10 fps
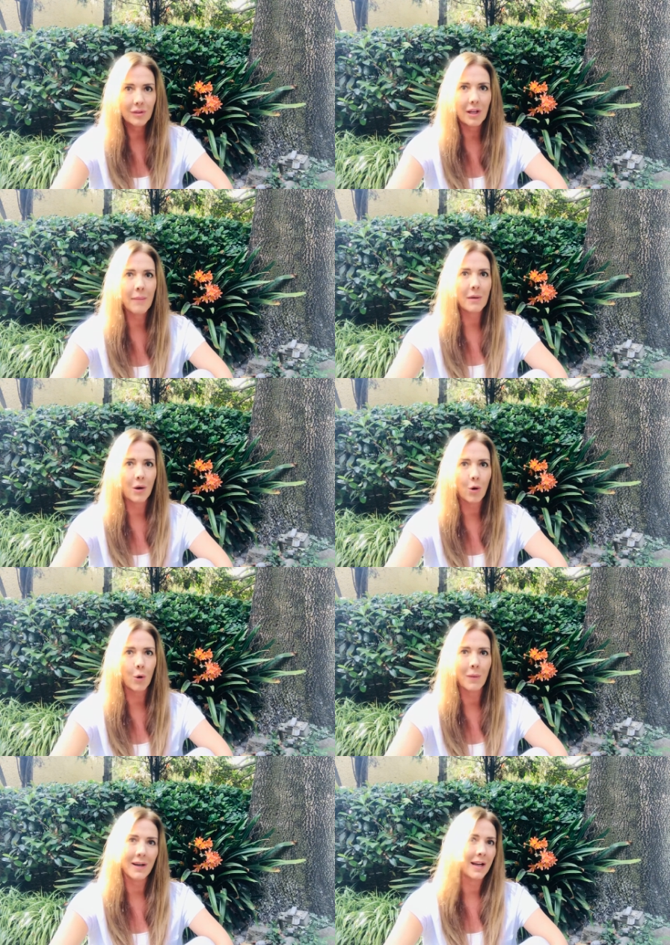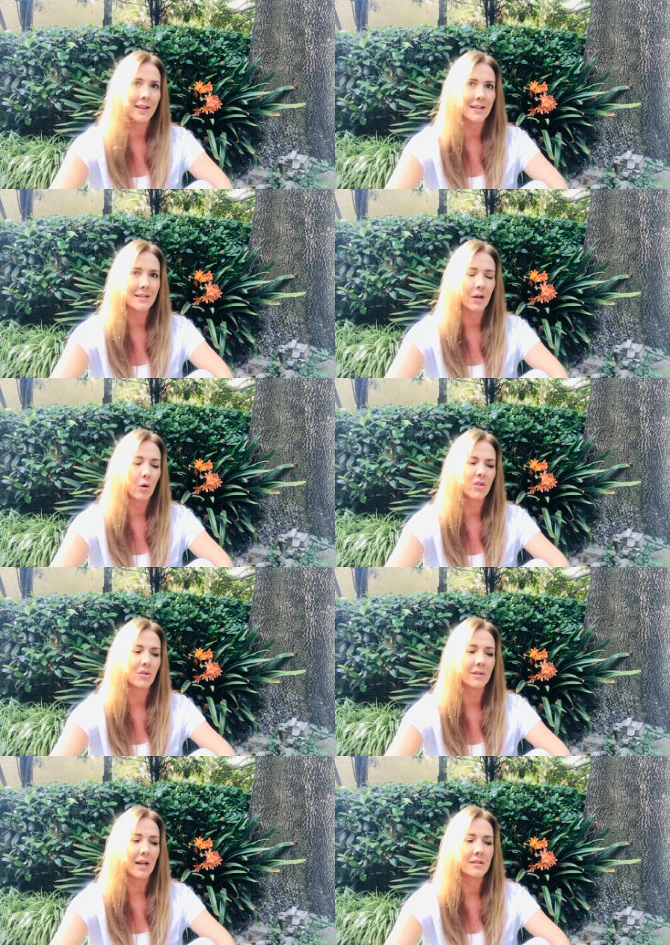qué mejor manera de hacerlo que
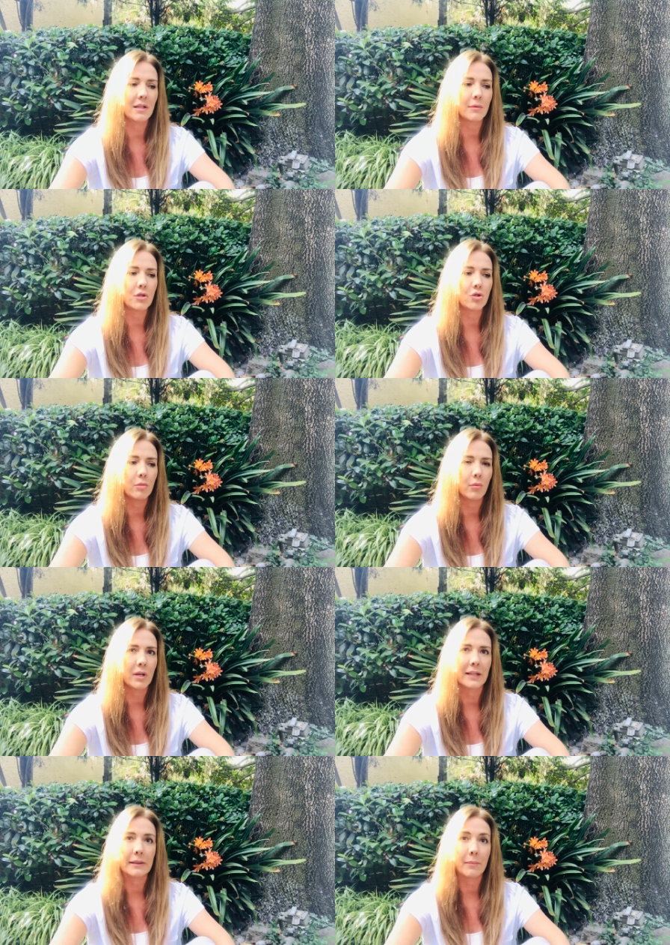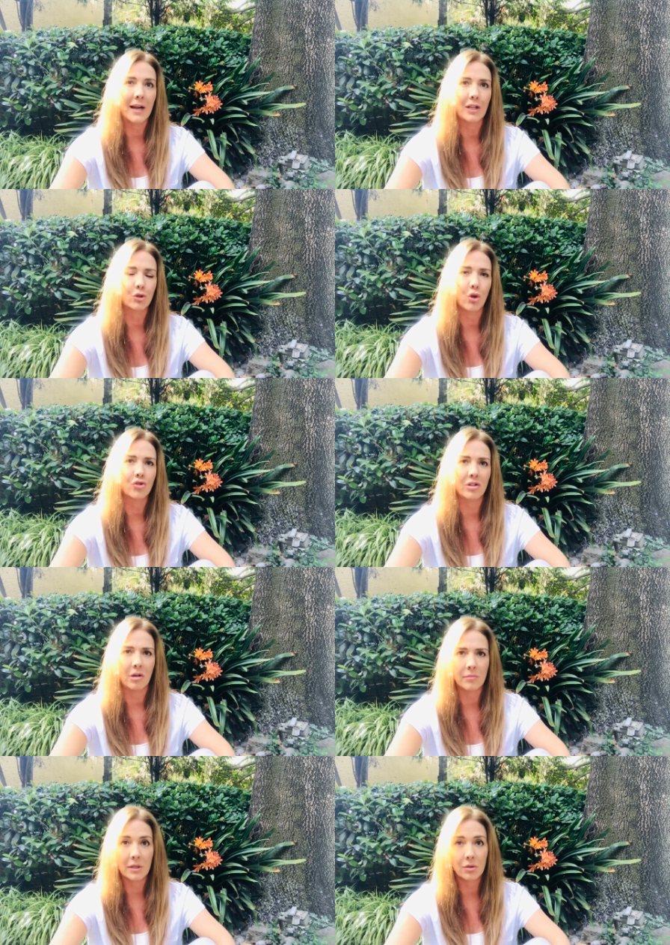soltar este bicho y poner a temblar a todos en
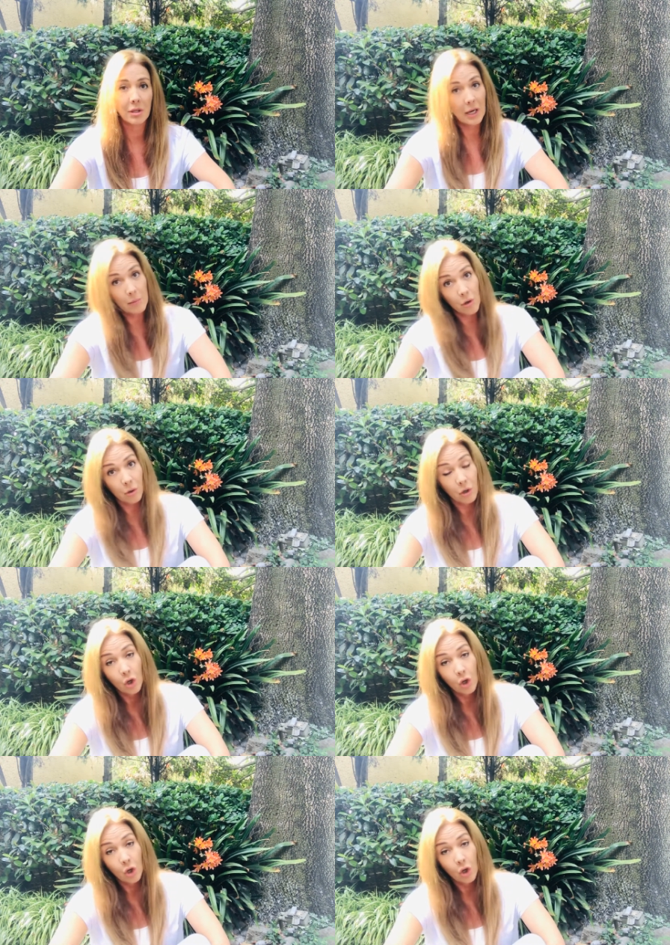el miedo y en el amor.